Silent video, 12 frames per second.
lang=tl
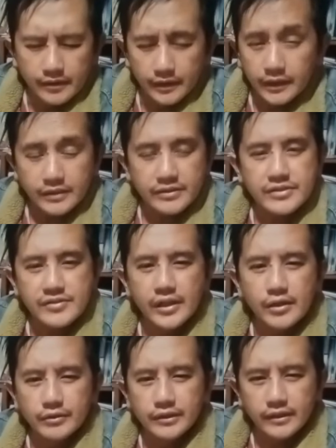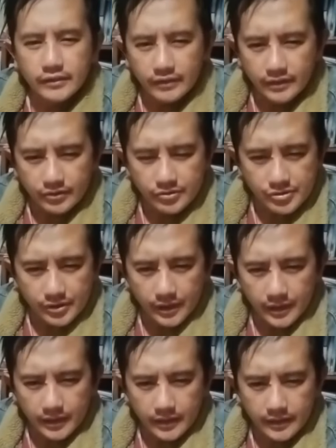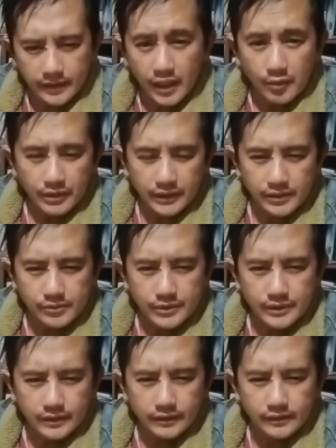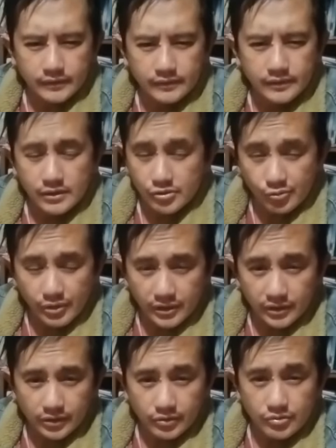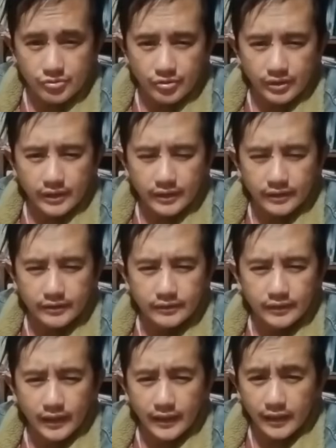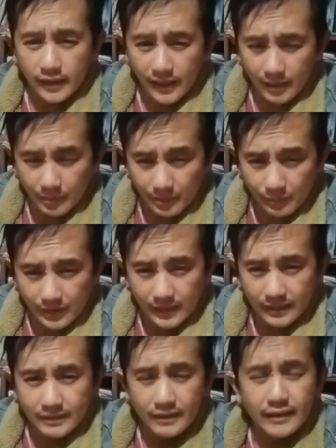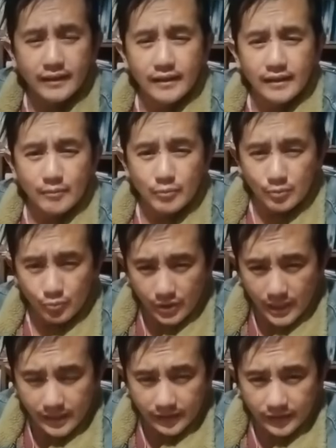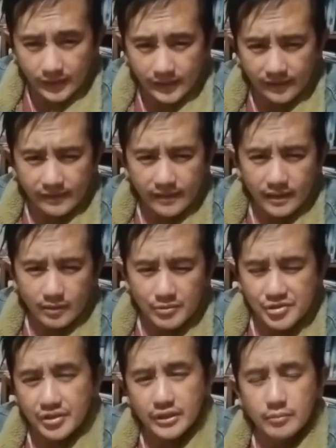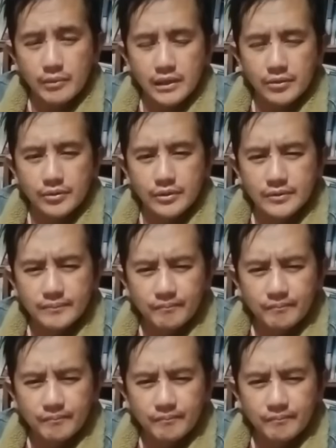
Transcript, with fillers: Iti kaskas daw, iti dating nga Diyos nga inawat tayo kat isunay ti Diyos nga lang nga baybaya, lang nga bibuyaan iti anak na nga basta ti malikod